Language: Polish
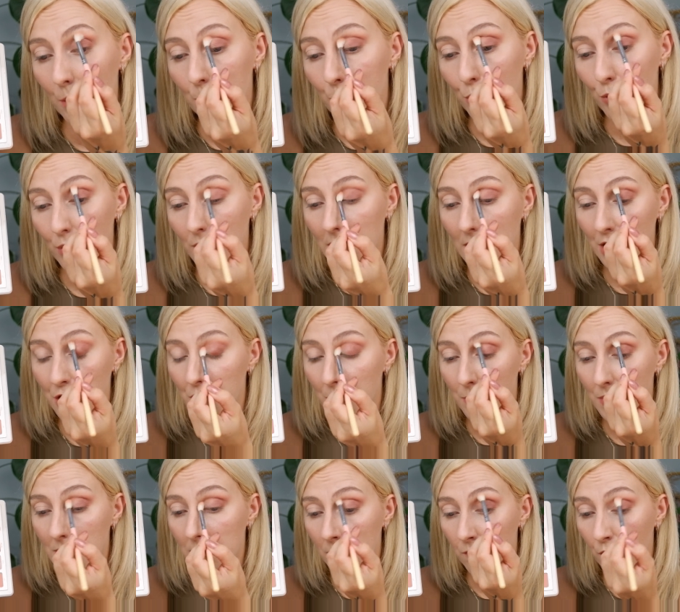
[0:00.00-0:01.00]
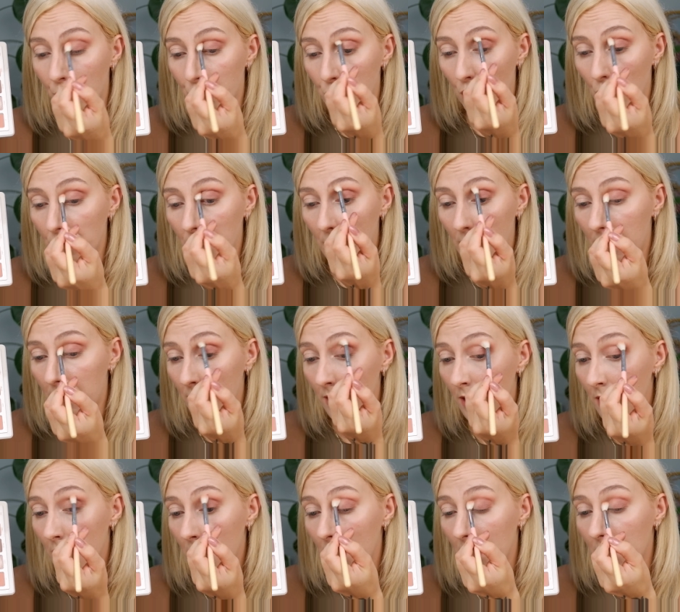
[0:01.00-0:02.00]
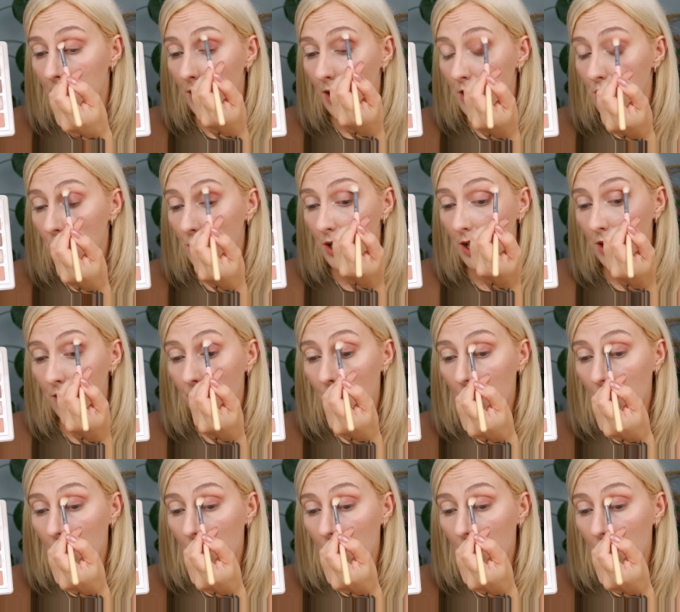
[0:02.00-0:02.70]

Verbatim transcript: były dla siebie stworzone. Także te